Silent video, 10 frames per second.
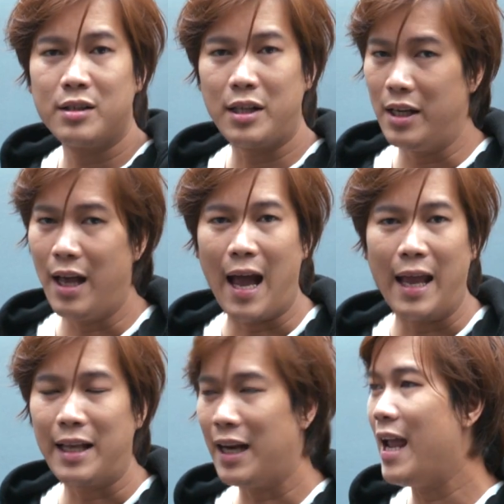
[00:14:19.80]
สีหา
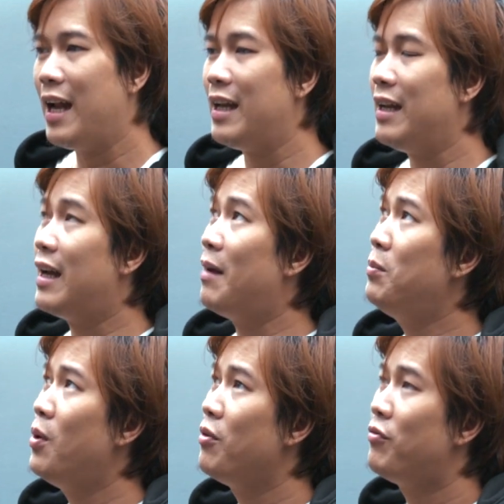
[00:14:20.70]
ยเกลี้ยงเลยนะครับ
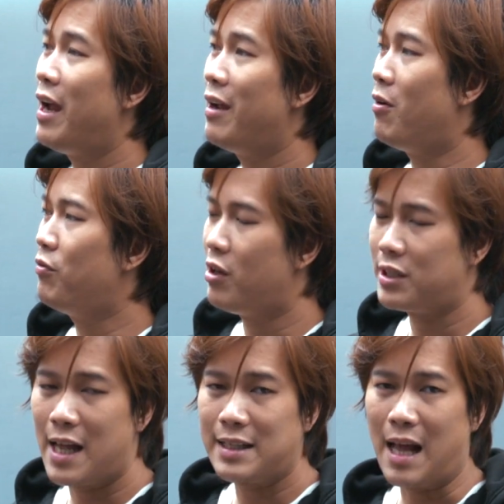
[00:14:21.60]
โดนไฟของ
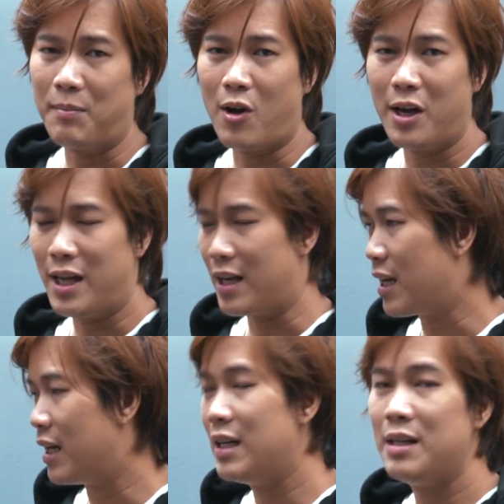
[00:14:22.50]
Forza สามร้อยเนี่ย
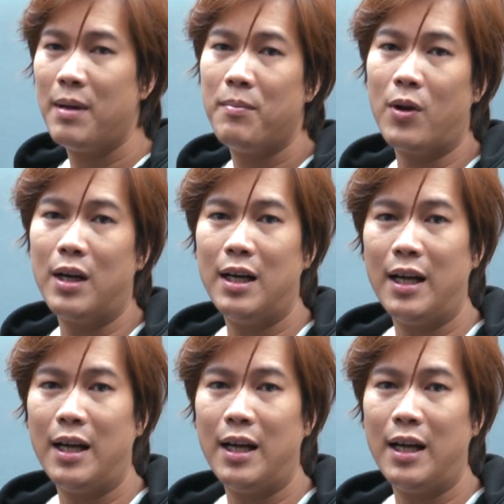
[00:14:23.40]
กลืนไปหมดเล